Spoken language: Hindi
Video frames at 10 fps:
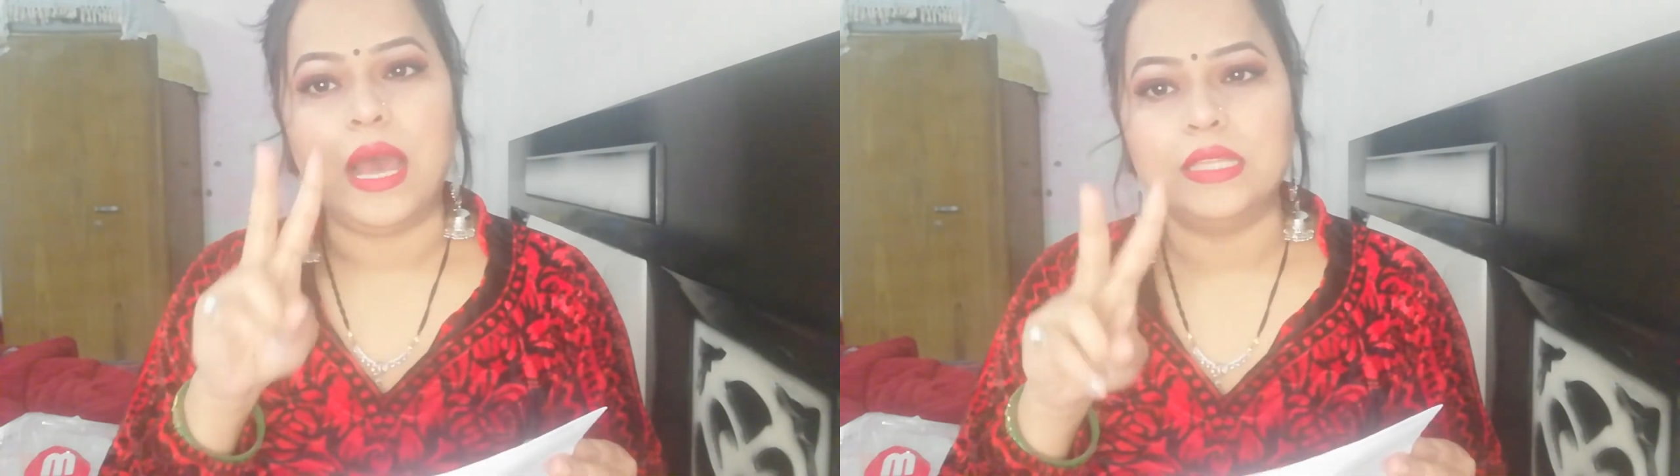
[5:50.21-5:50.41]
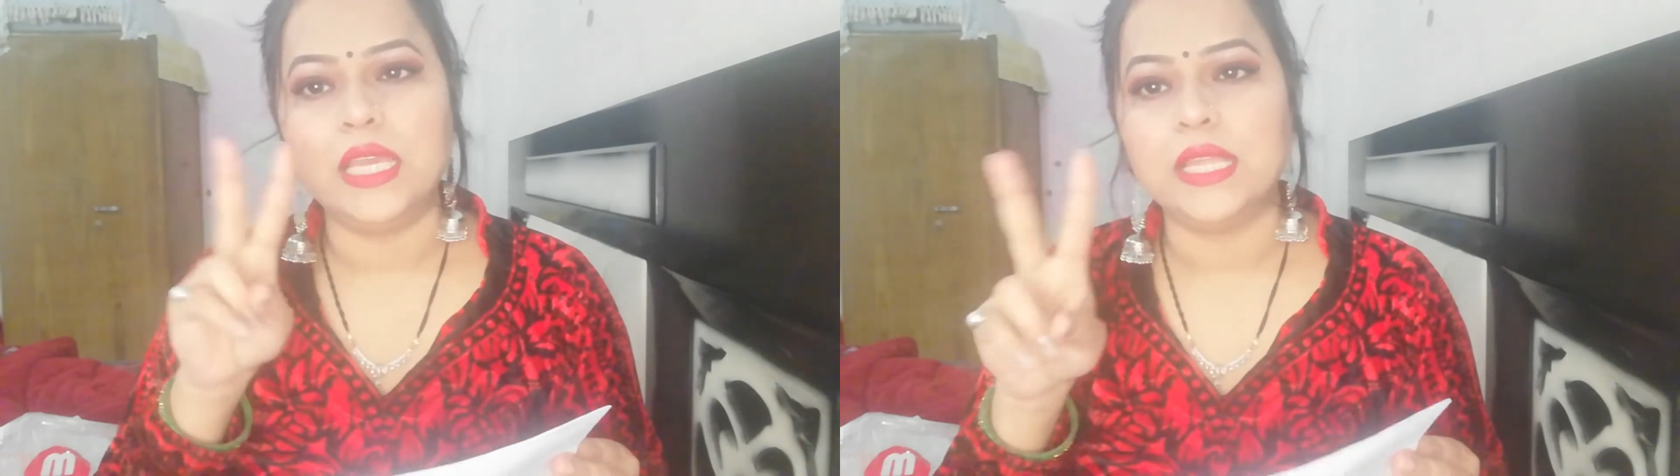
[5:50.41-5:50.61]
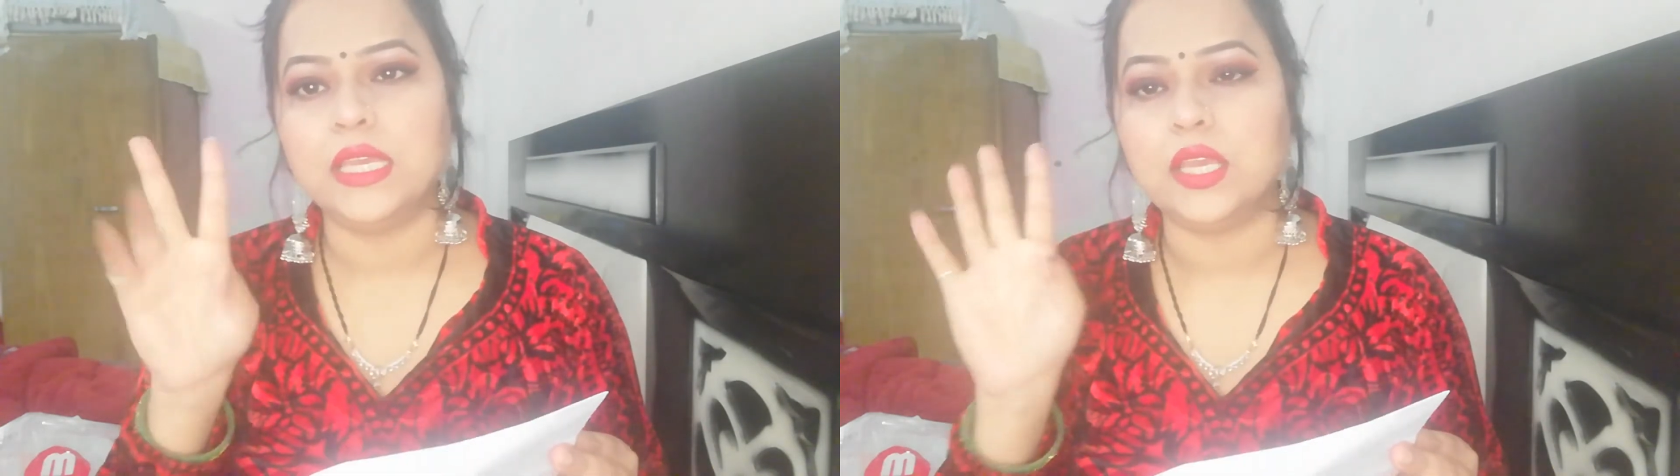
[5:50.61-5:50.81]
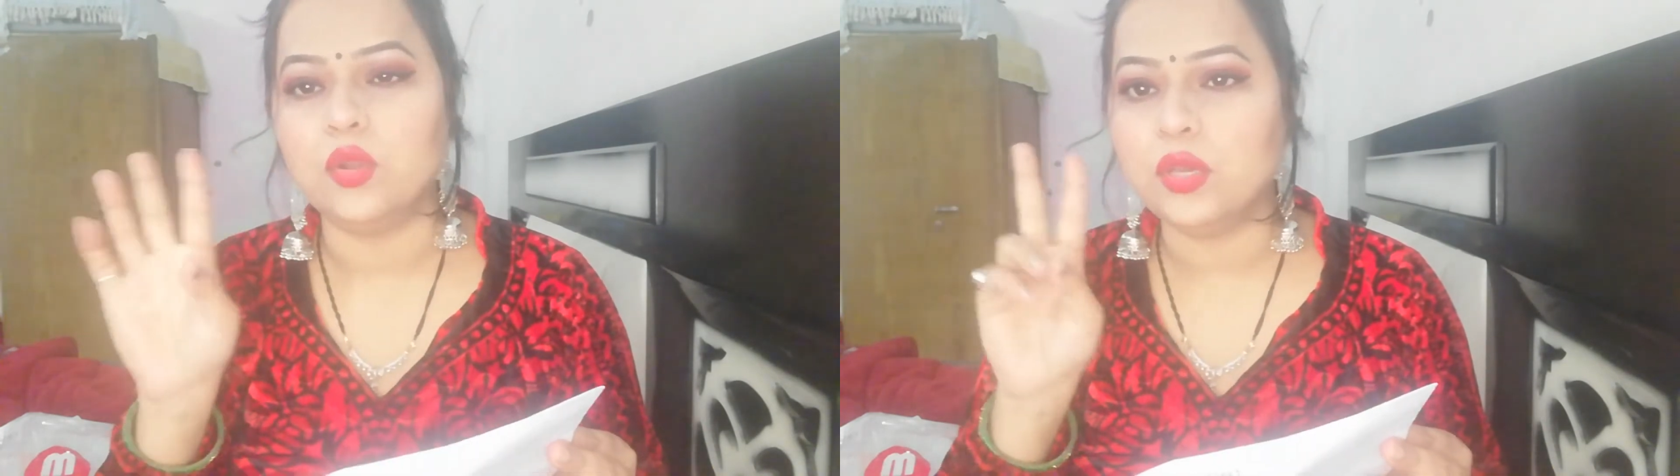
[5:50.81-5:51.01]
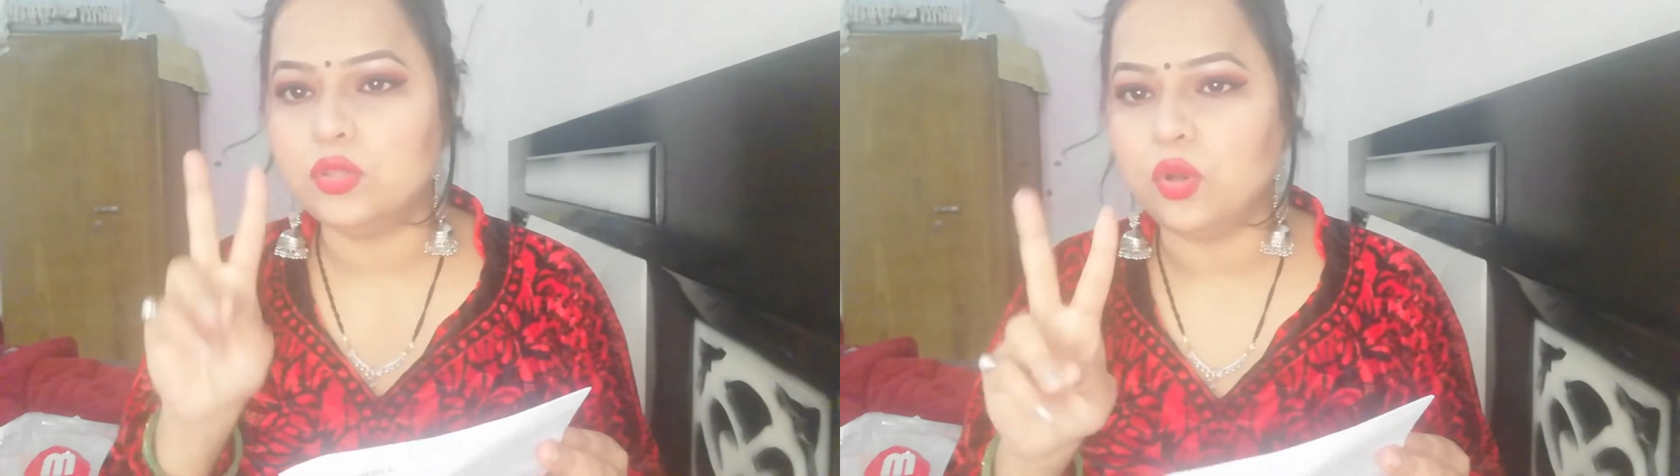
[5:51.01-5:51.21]
आधी आधी
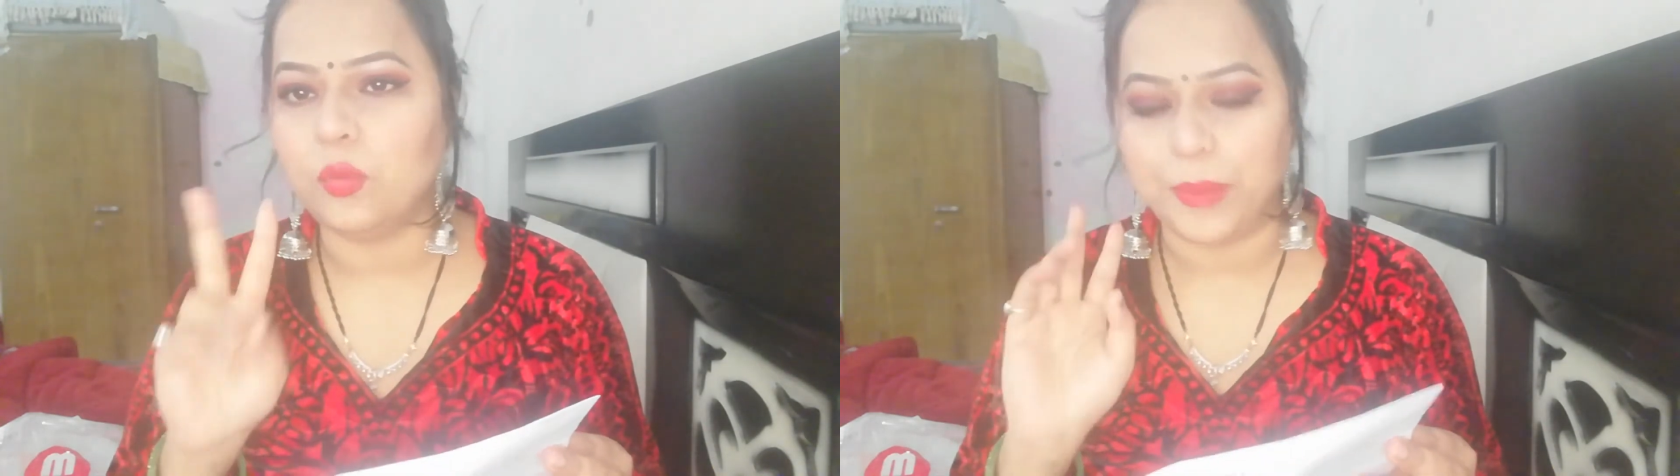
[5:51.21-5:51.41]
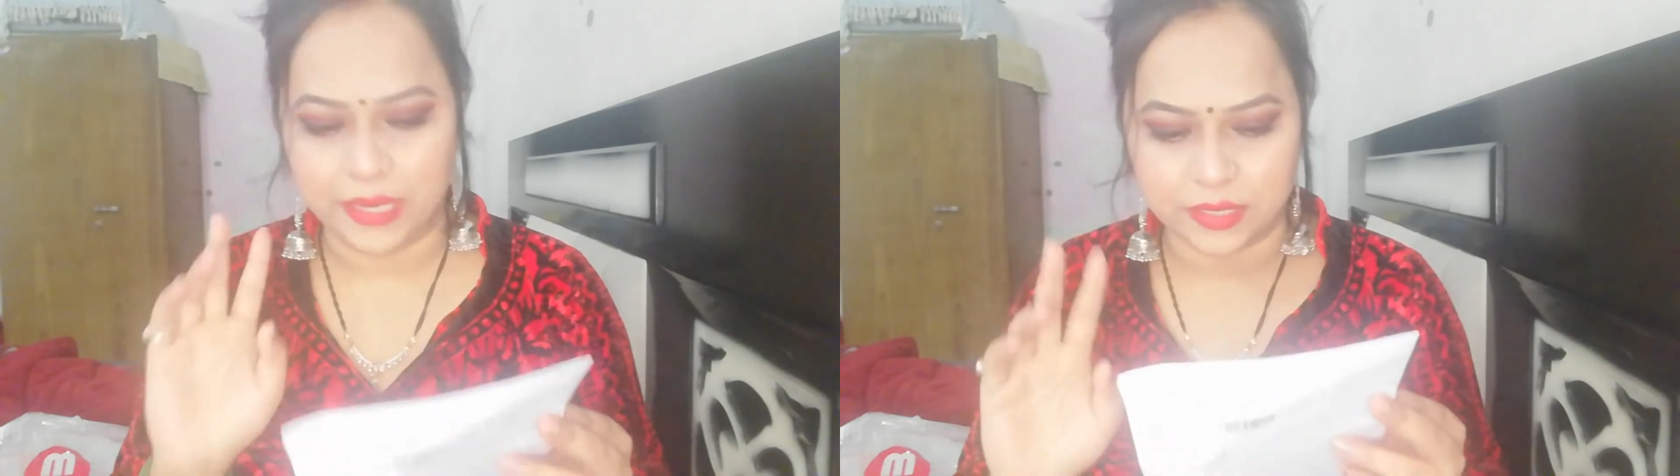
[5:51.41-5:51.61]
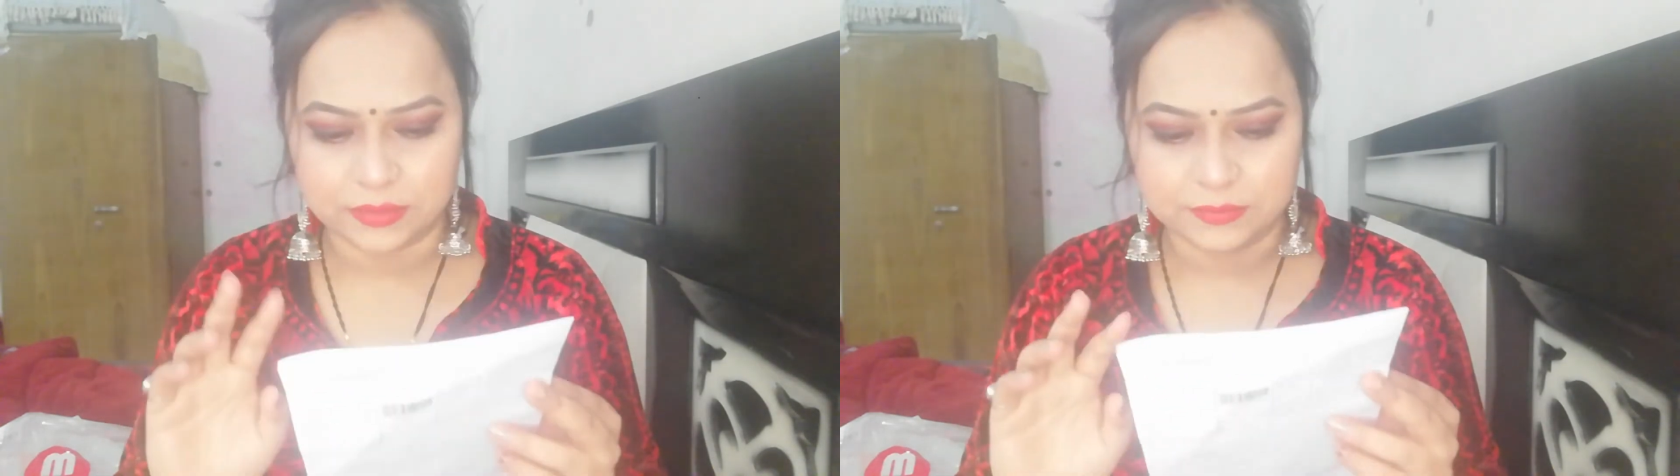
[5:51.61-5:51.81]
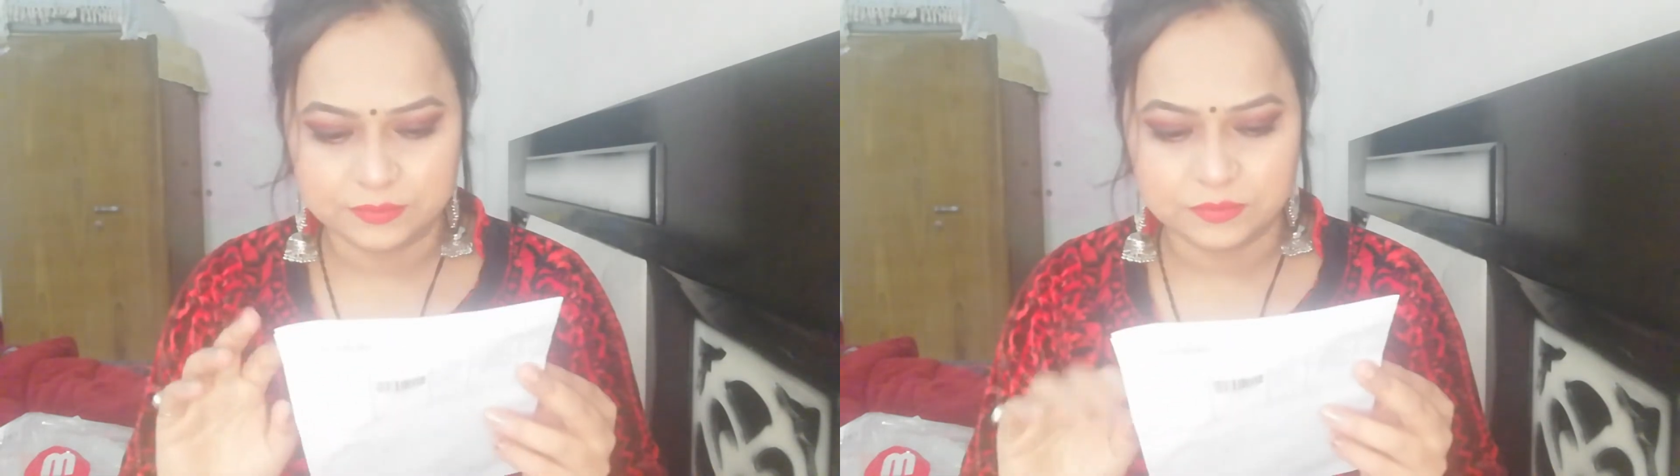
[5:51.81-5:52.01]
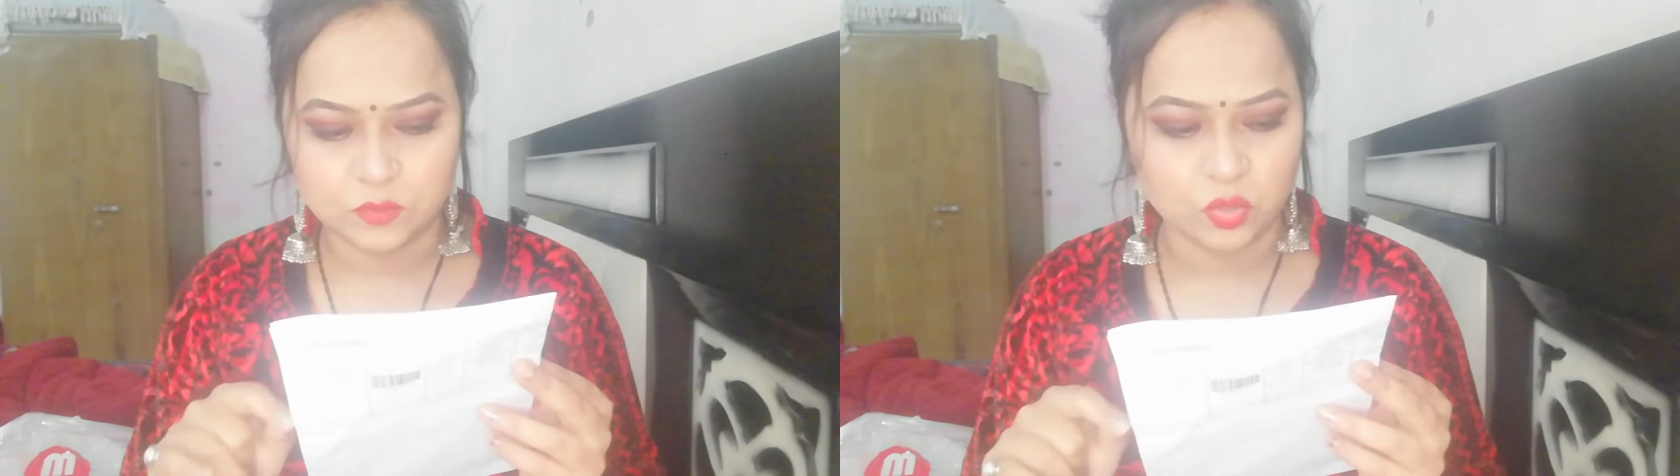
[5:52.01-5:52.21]
किलो के दो पैकेट
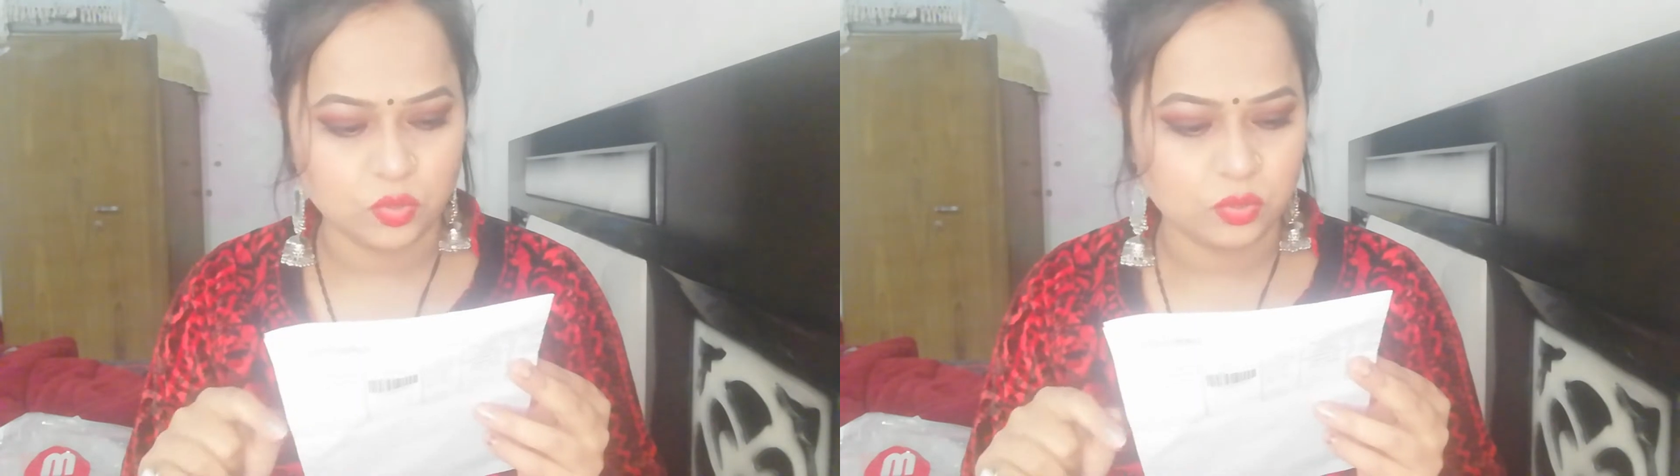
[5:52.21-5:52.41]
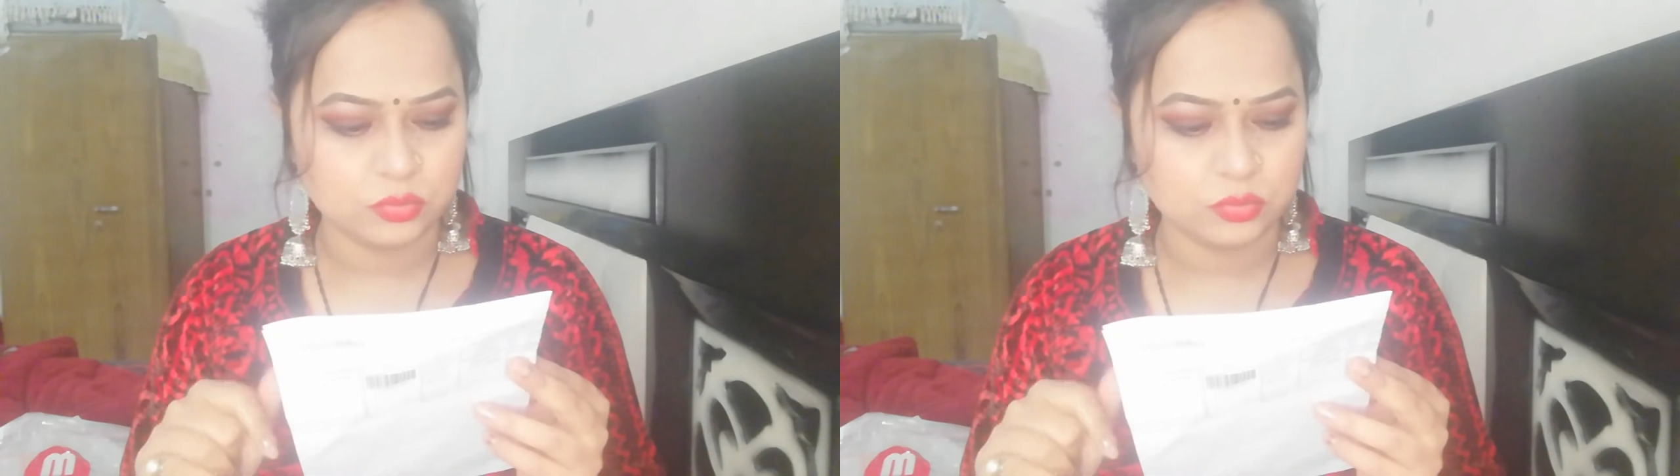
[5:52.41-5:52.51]
तो